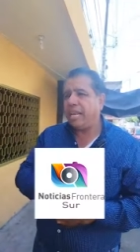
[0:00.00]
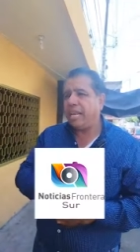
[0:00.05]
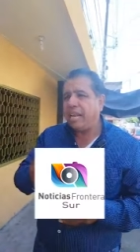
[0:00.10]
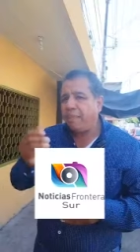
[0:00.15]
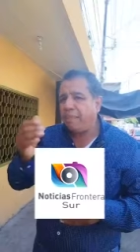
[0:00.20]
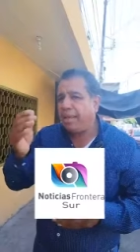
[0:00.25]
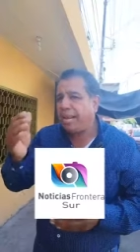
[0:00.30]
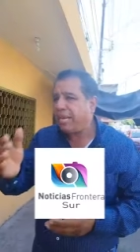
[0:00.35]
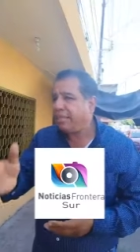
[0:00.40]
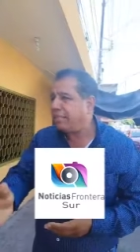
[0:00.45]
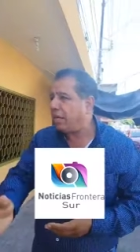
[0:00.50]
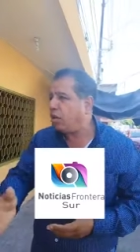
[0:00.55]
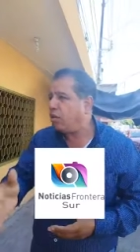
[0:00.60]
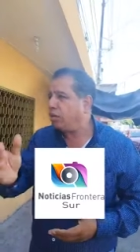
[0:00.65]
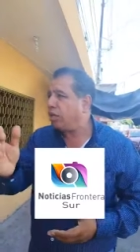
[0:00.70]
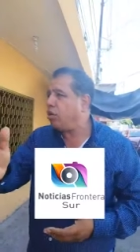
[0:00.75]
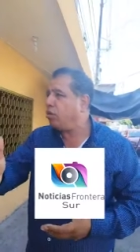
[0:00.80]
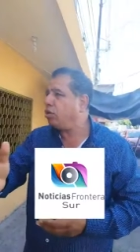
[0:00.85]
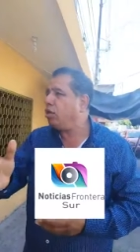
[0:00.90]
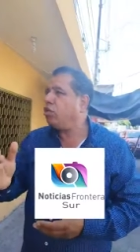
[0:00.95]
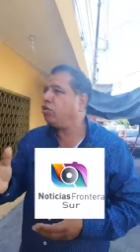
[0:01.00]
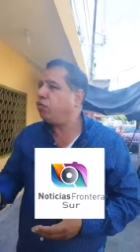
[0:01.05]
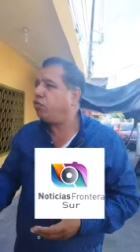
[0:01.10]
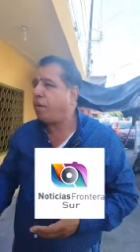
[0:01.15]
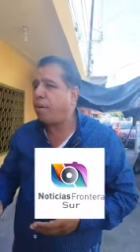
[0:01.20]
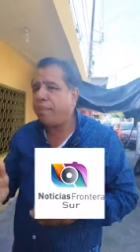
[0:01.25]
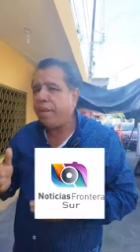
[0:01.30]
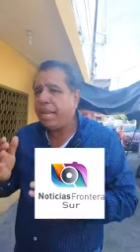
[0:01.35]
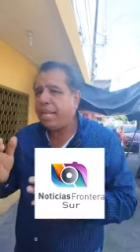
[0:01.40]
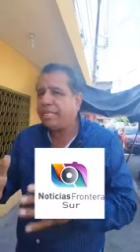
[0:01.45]
amenazados ellos y sus
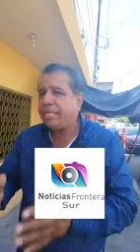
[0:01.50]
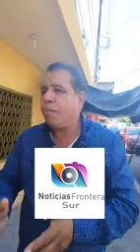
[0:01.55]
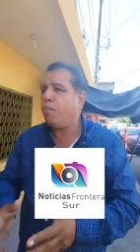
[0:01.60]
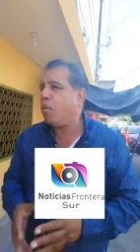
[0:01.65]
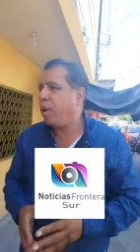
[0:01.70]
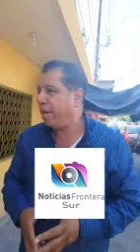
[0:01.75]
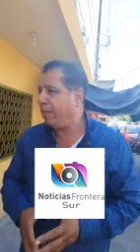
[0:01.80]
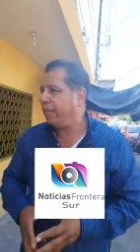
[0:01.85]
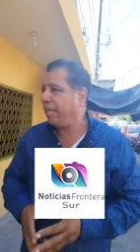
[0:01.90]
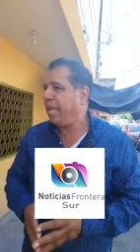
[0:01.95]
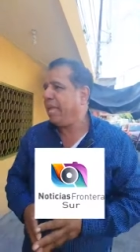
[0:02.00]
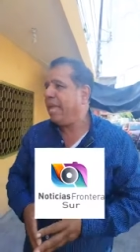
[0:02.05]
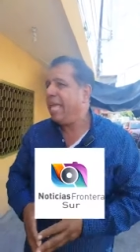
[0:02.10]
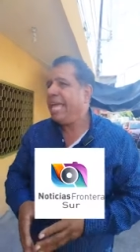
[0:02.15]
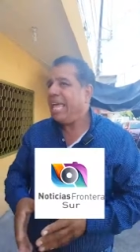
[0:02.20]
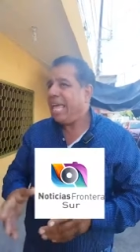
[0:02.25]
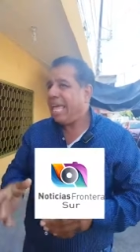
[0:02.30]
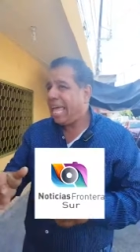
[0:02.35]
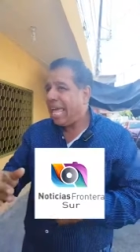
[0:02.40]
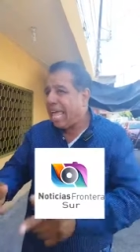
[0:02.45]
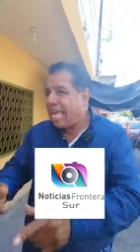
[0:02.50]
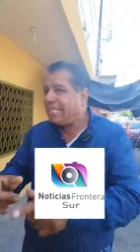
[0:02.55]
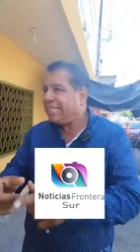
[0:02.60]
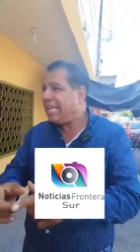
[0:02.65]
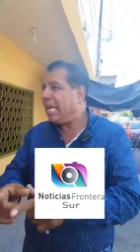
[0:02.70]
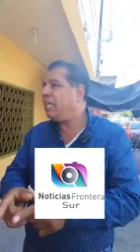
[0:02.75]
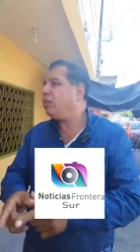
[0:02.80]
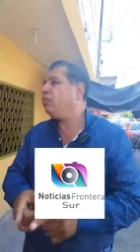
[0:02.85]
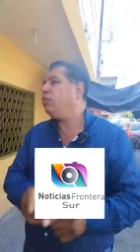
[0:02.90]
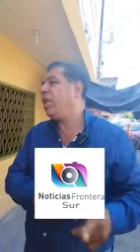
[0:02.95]
familias de muerte.
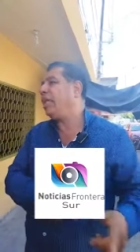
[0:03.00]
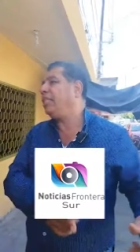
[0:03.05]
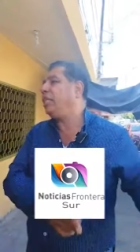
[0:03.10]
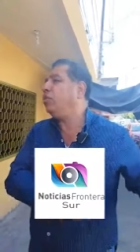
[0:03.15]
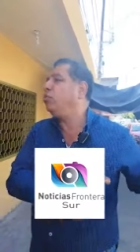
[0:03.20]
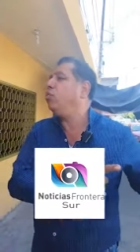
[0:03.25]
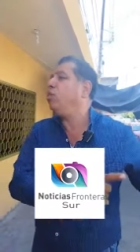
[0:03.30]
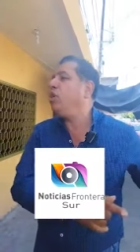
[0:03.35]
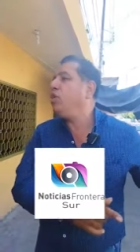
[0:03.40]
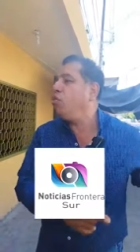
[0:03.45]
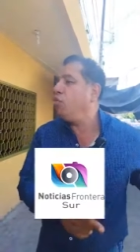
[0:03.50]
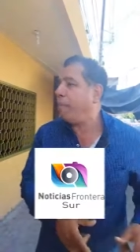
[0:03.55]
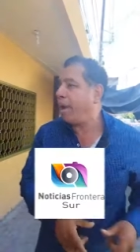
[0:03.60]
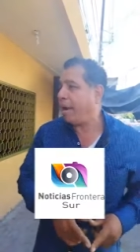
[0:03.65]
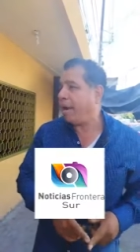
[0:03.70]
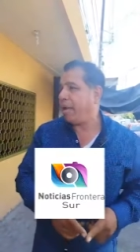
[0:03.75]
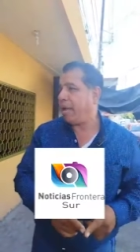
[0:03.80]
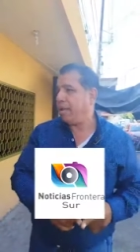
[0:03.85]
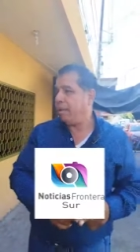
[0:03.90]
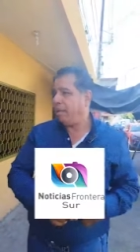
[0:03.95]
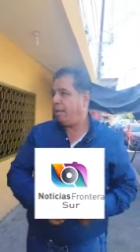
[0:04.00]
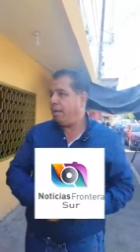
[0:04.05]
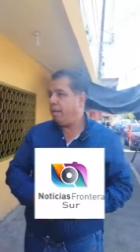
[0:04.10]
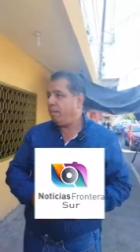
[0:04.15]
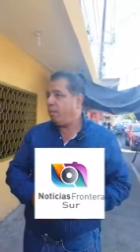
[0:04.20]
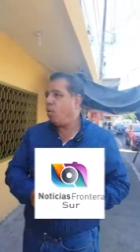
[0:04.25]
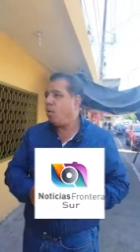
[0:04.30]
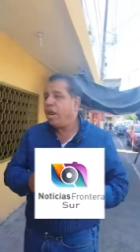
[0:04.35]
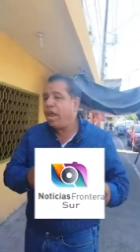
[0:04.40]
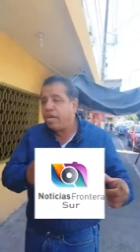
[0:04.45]
Esa es una actitud inhumana.
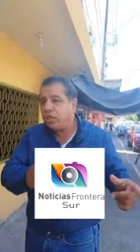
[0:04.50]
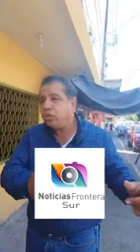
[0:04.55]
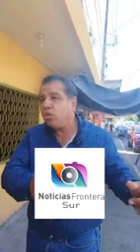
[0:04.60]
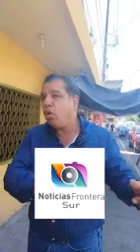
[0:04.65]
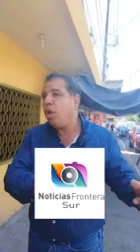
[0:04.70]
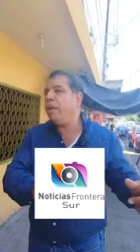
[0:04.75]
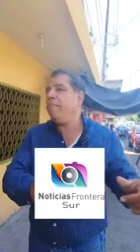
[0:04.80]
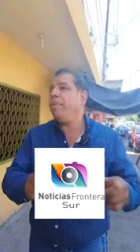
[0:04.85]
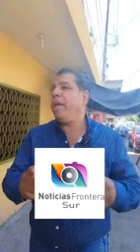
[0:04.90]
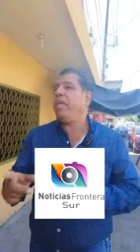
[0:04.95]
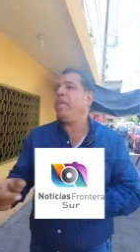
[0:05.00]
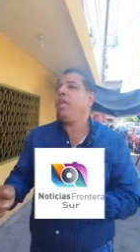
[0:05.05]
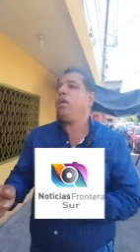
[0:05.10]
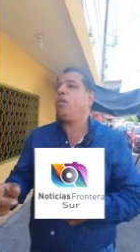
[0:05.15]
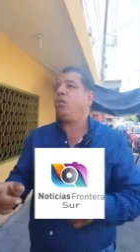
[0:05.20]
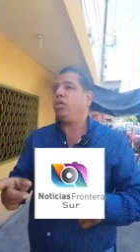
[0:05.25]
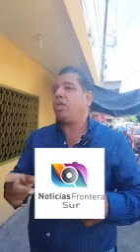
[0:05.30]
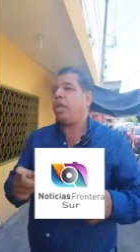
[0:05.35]
Por eso en México